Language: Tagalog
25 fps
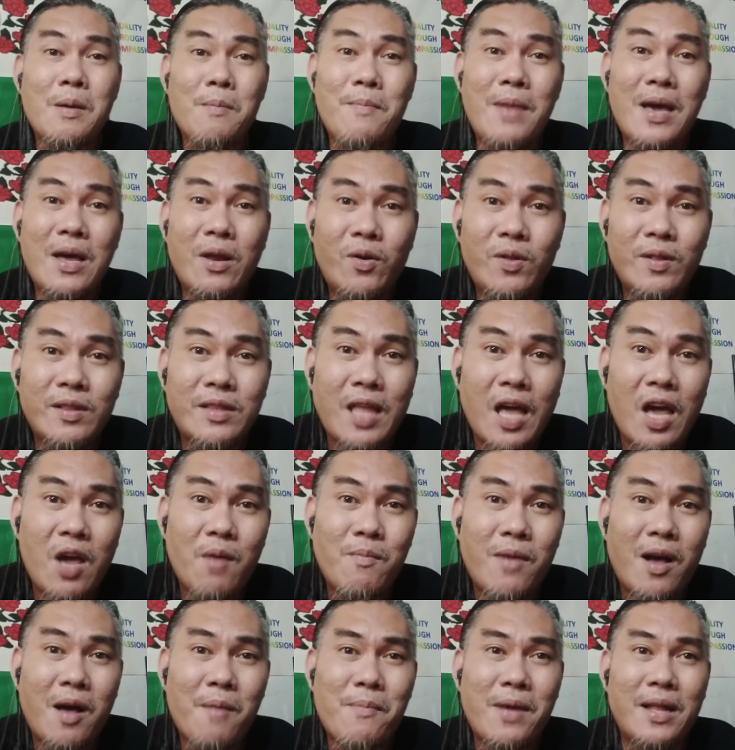Meron
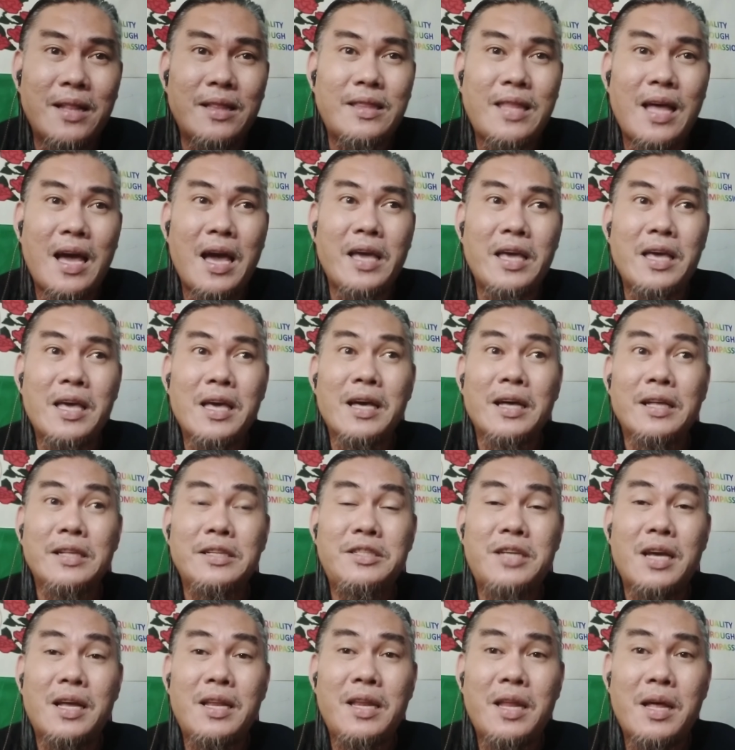tayong mga bantay.
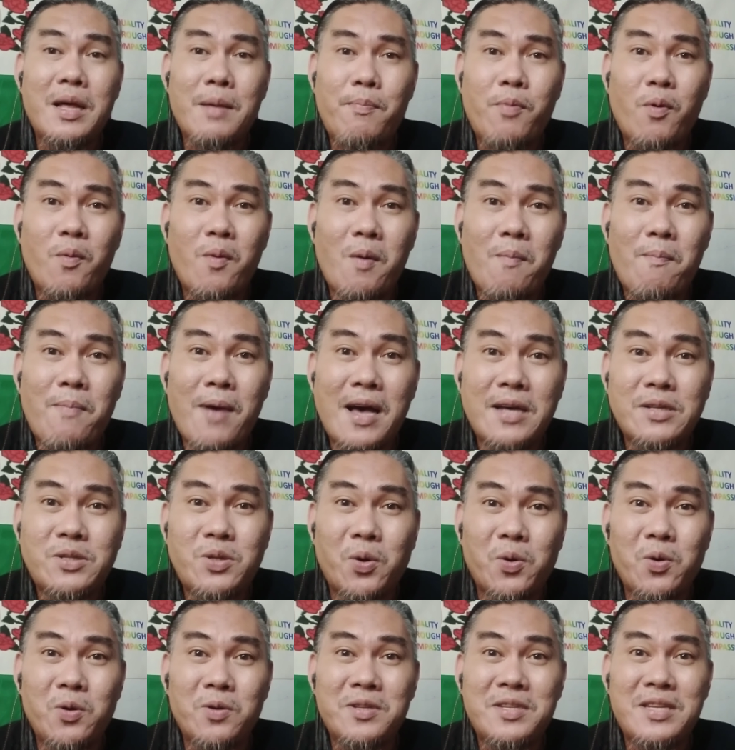Diyan na
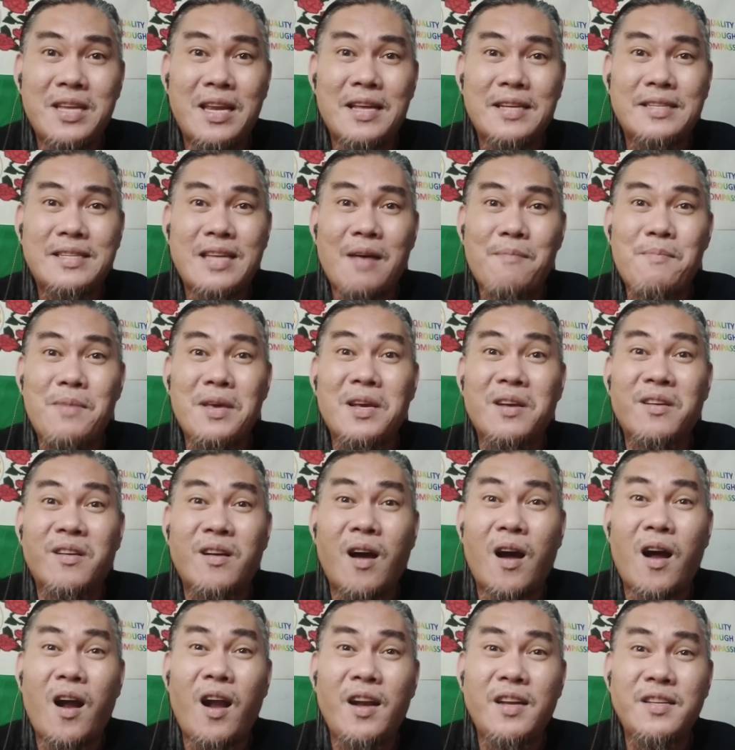pumapasok yung sinasabing
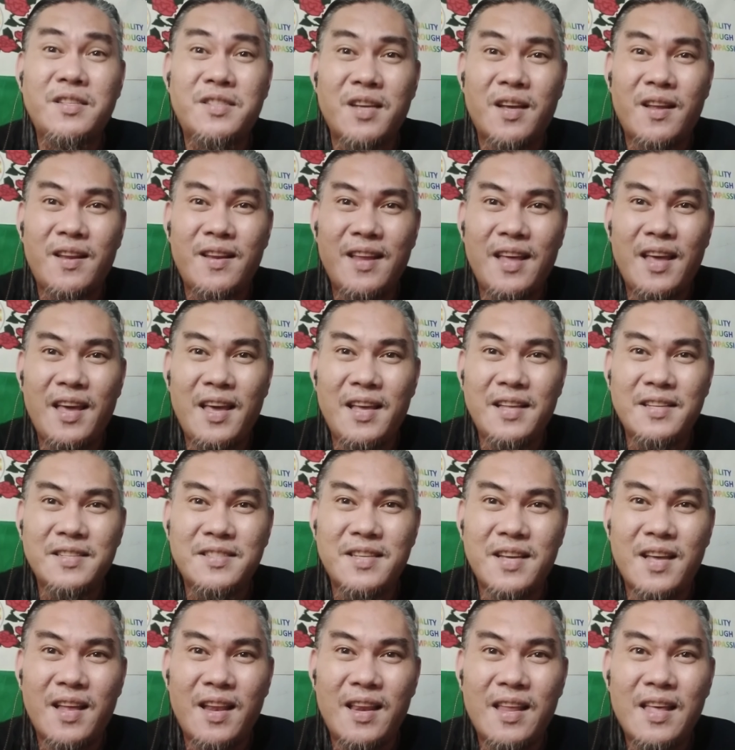guardian
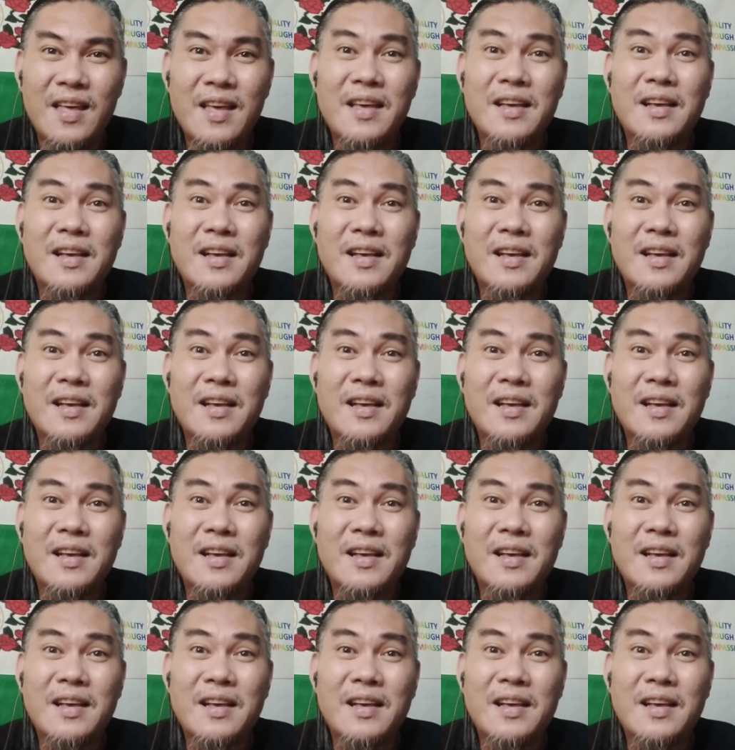angel.